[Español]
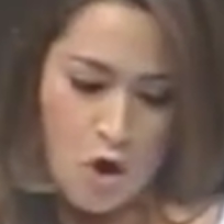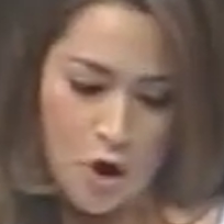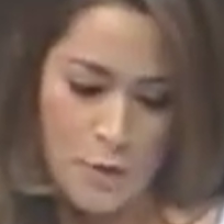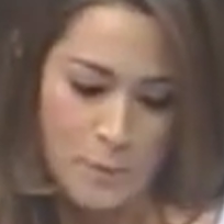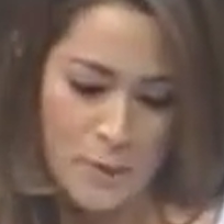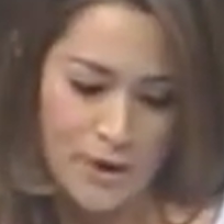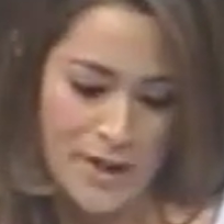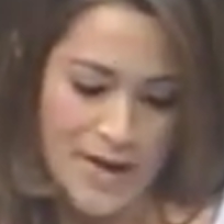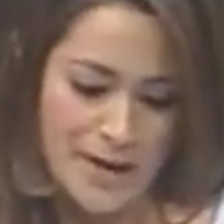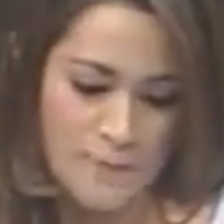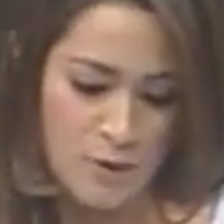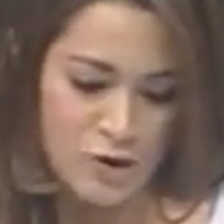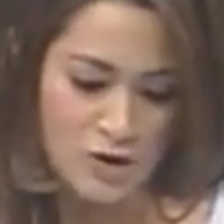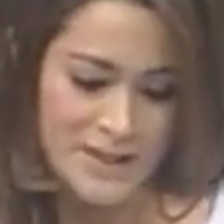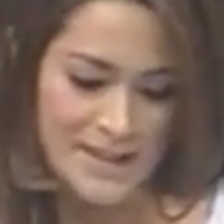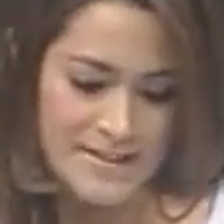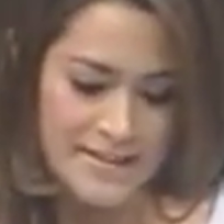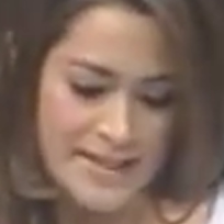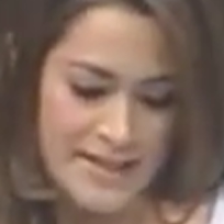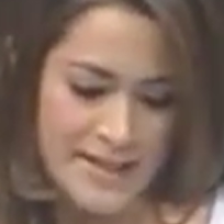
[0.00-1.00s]
Hoy
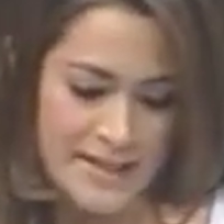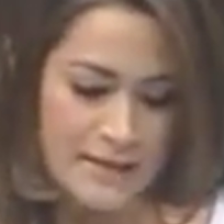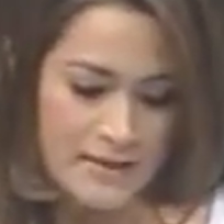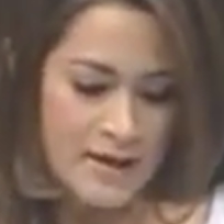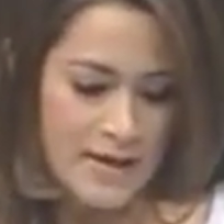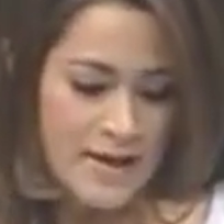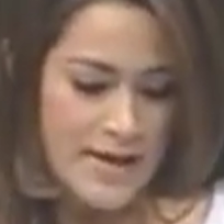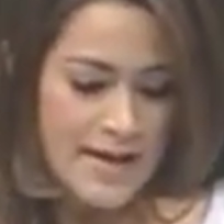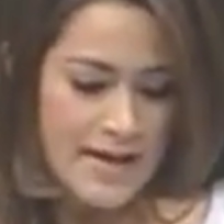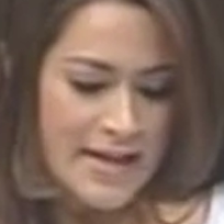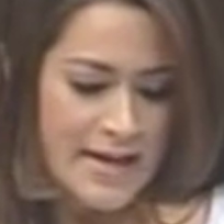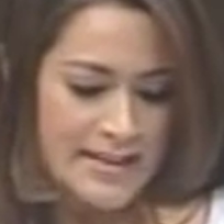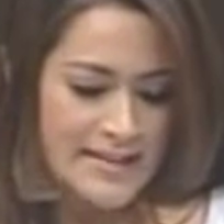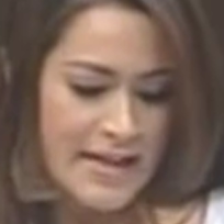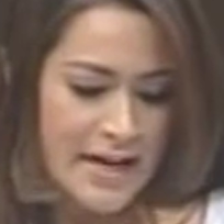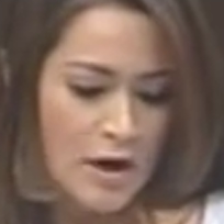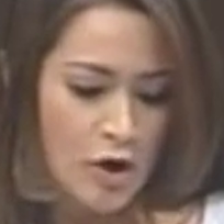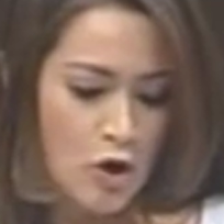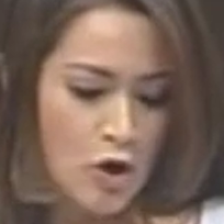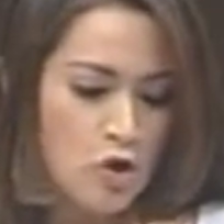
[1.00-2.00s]
podemos decir que
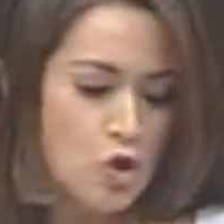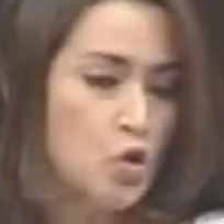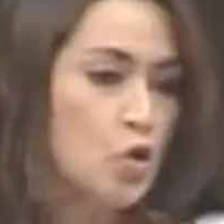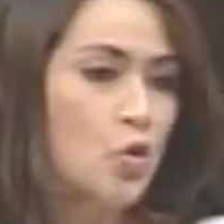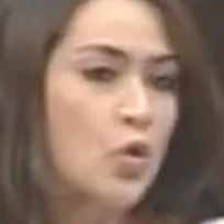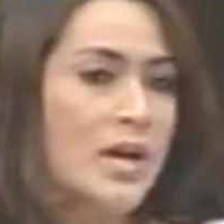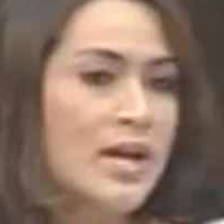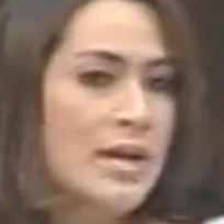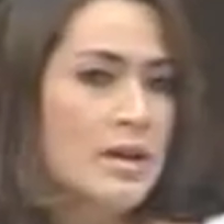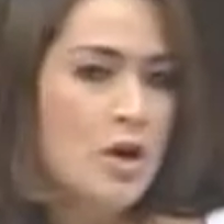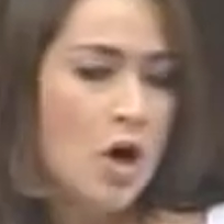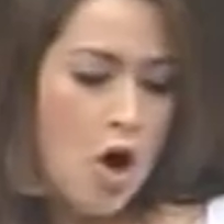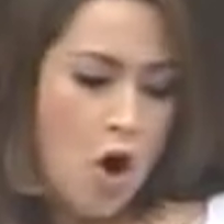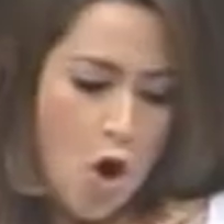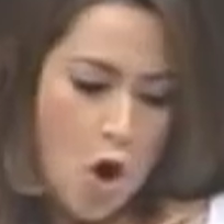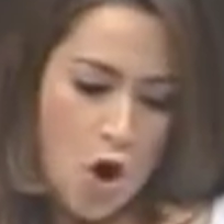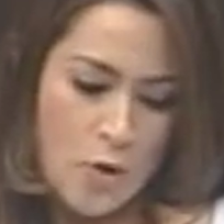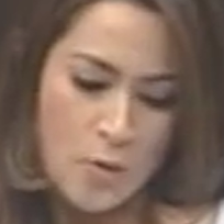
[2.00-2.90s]
se han construido